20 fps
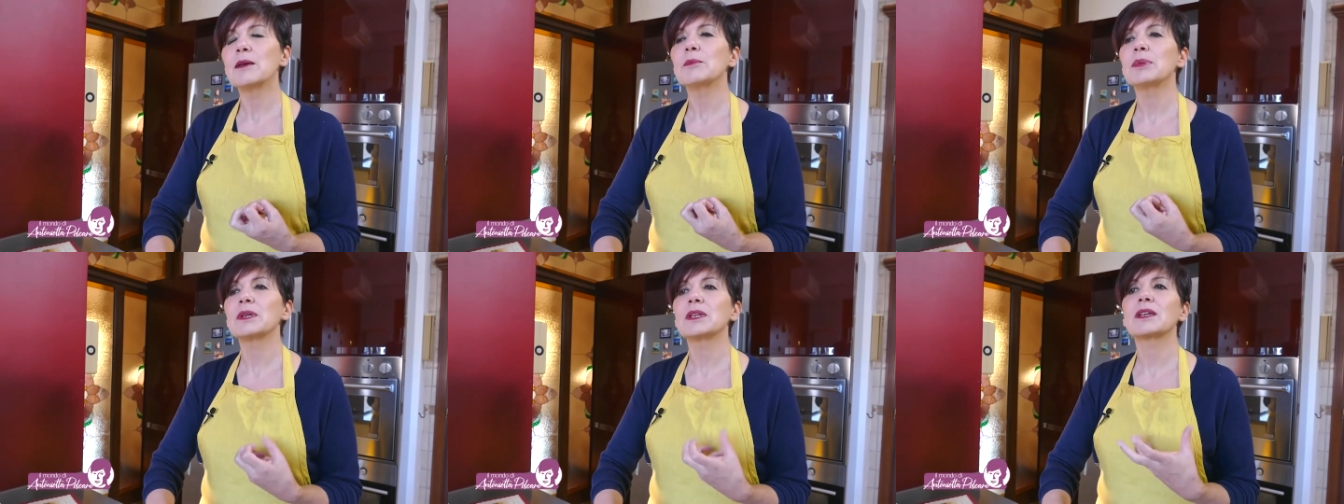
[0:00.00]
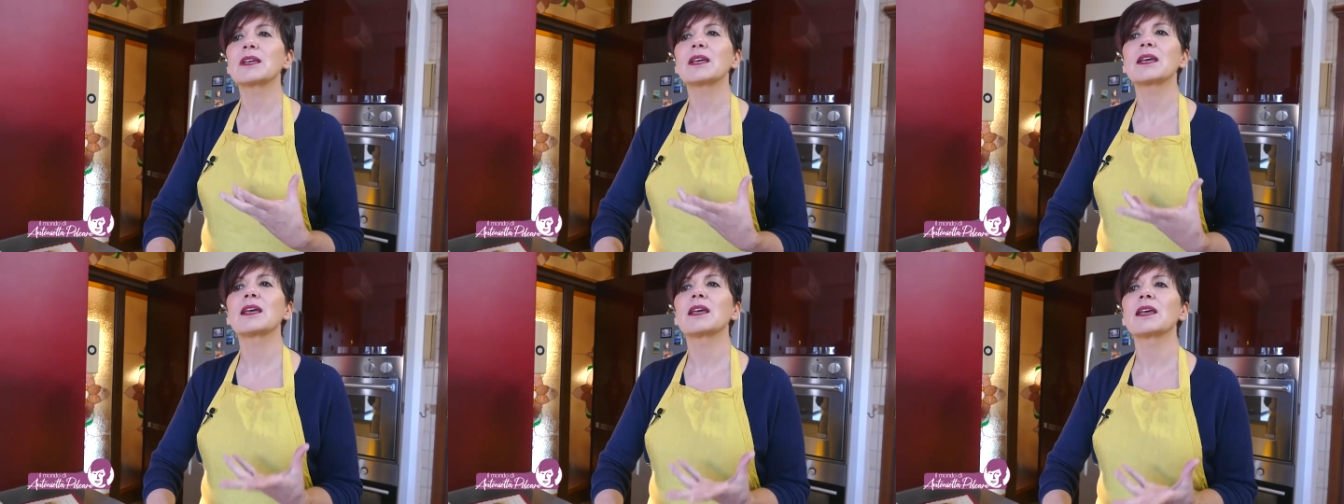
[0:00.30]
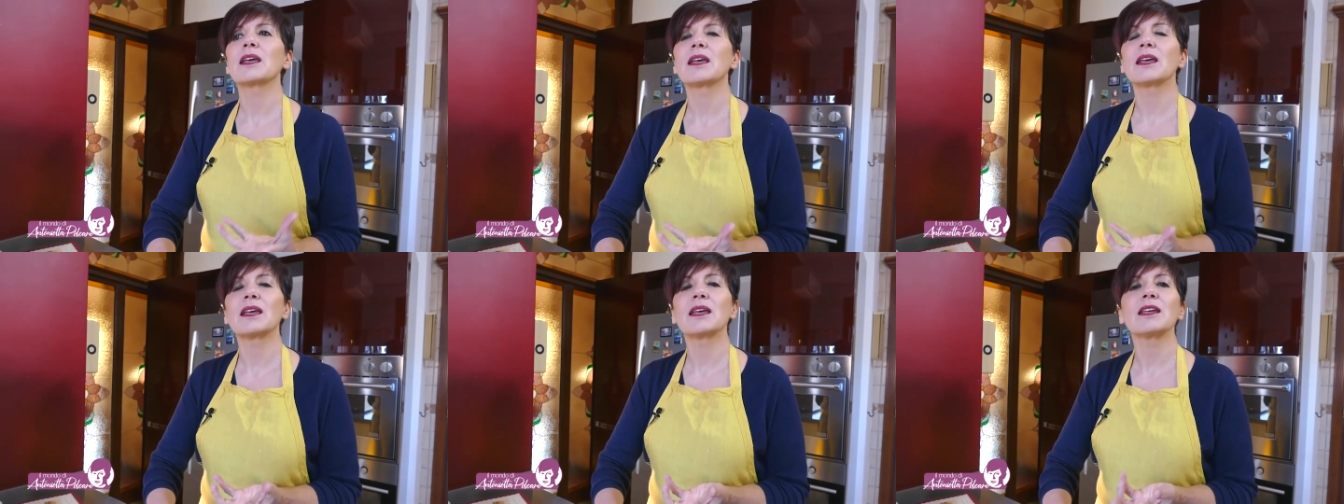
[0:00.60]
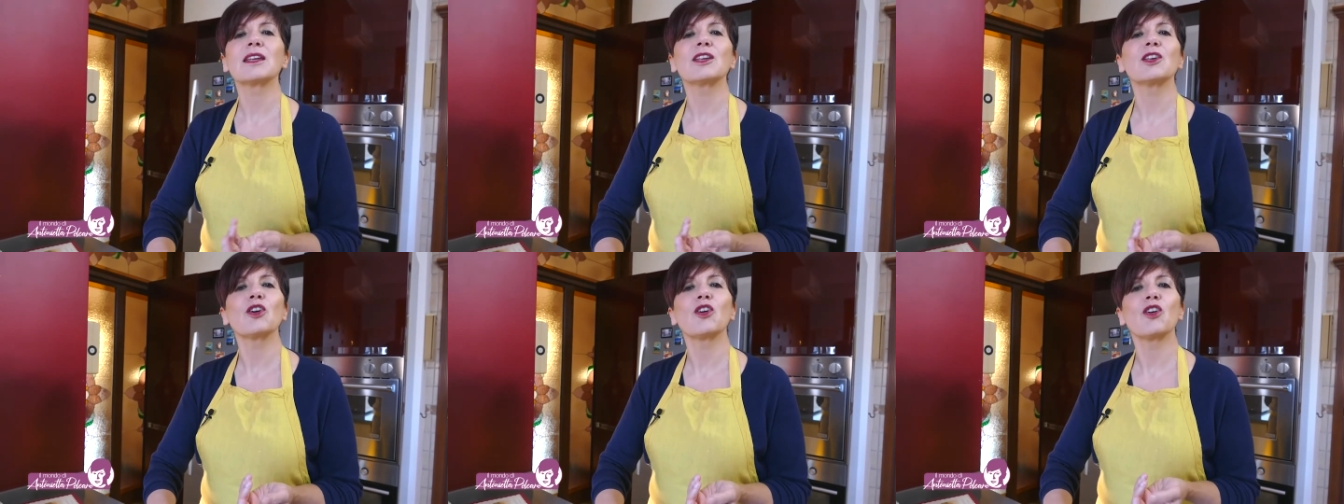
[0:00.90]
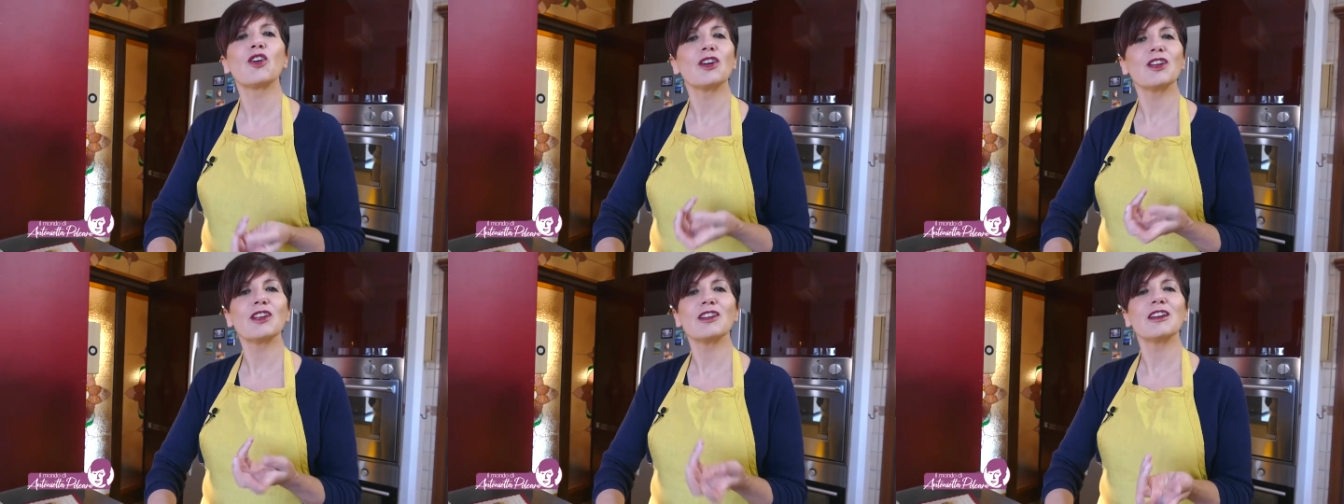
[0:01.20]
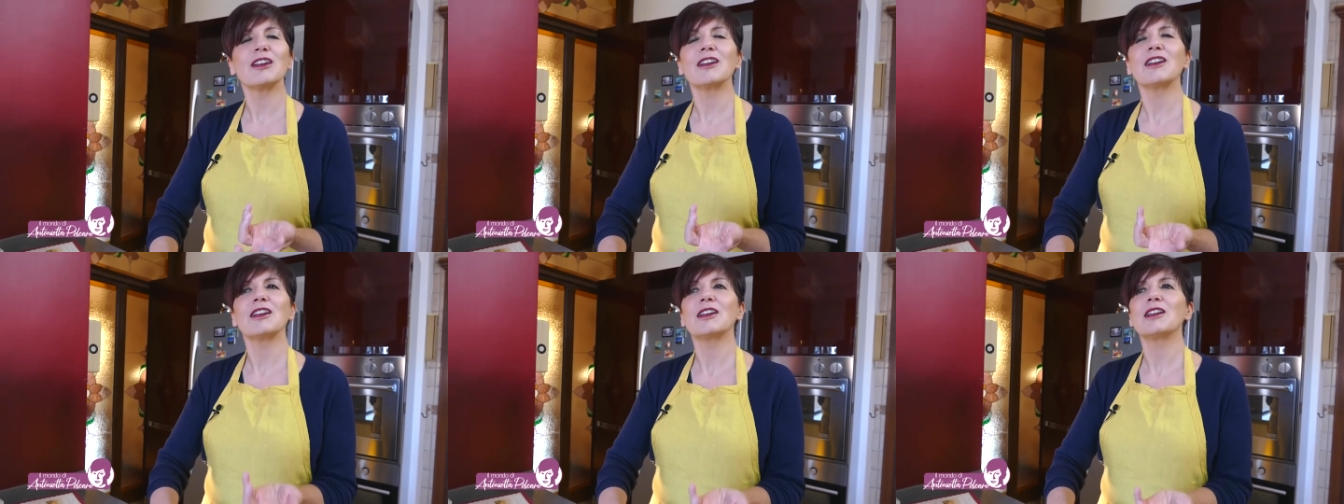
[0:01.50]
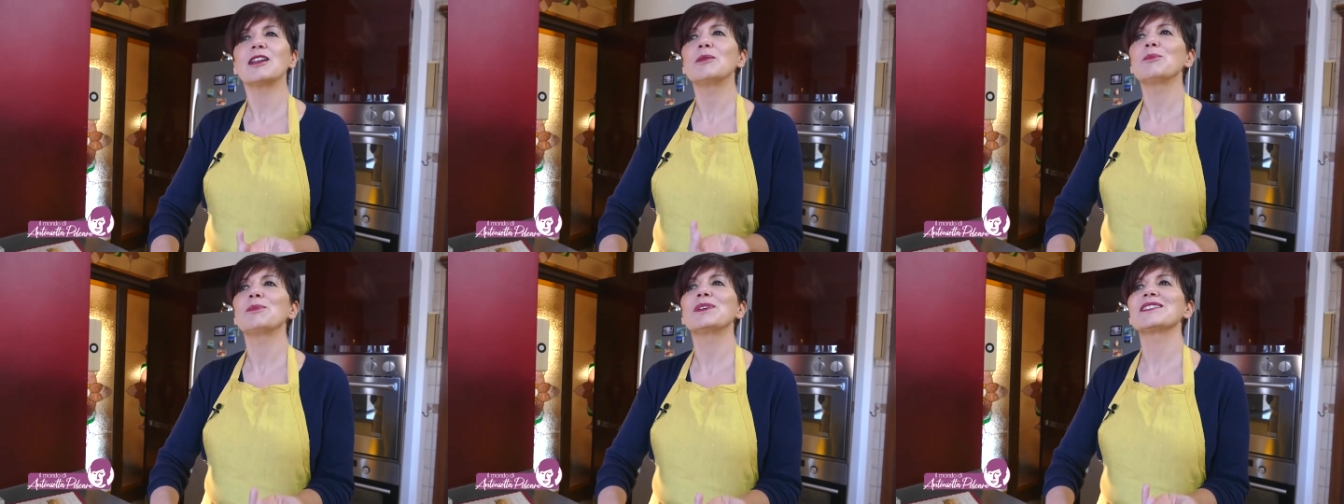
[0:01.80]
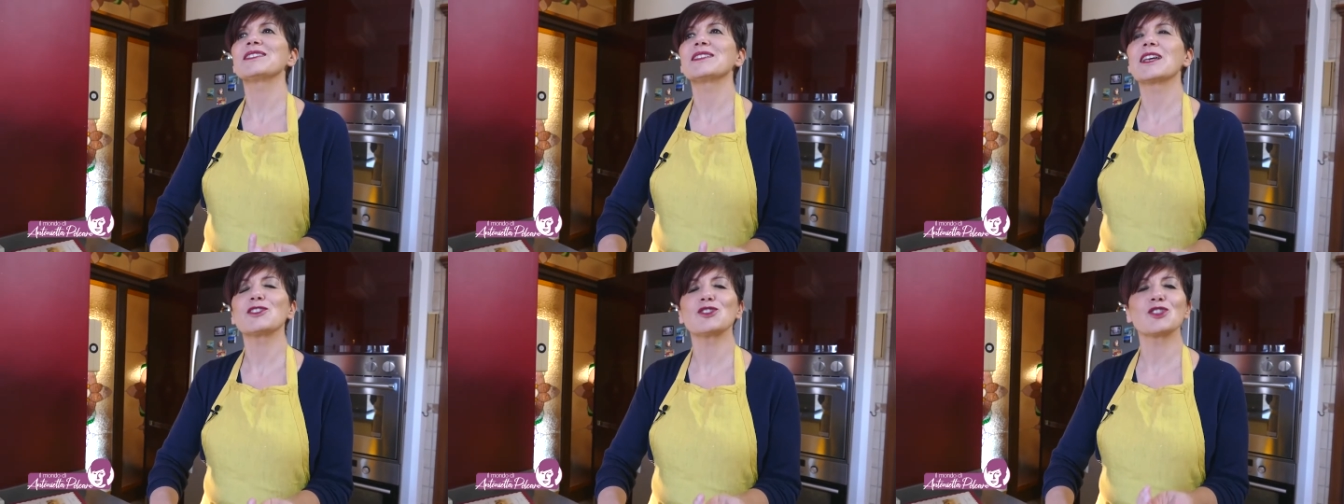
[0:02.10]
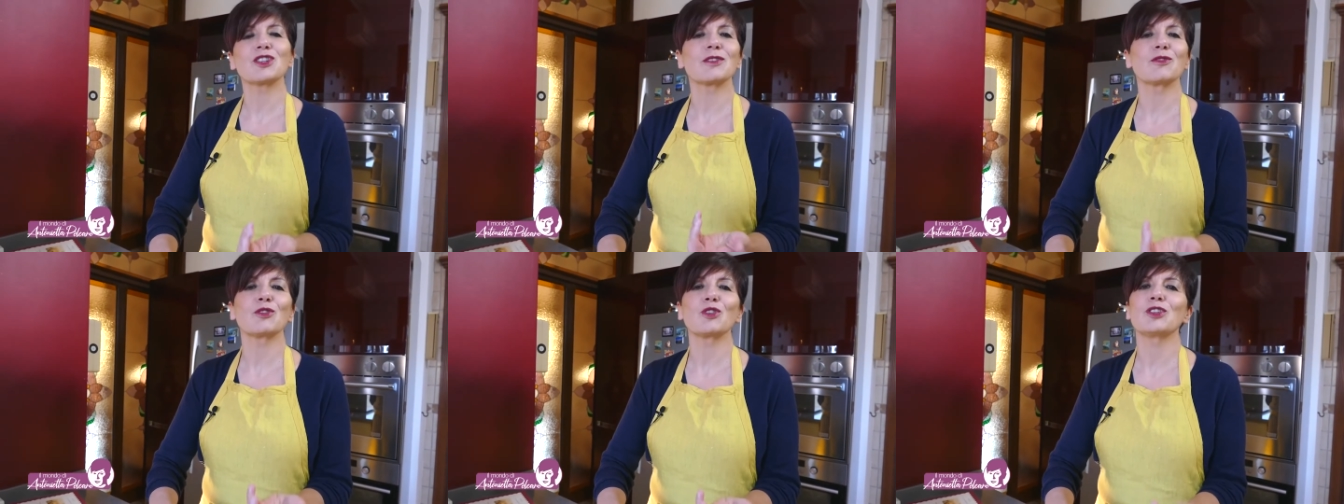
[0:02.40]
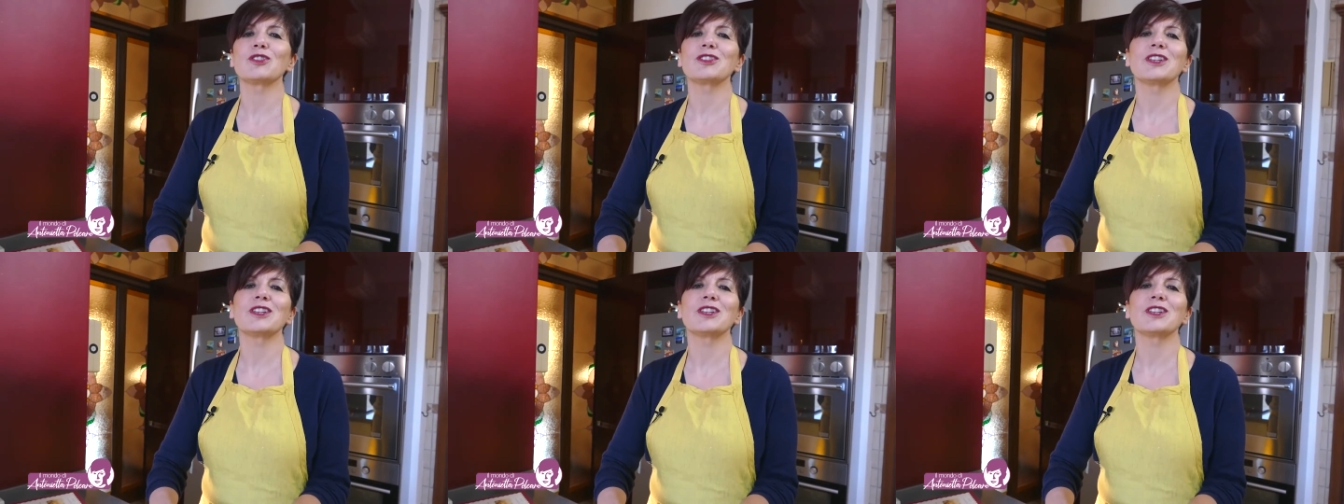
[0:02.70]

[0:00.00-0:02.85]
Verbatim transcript: perché io il, il messaggio che voglio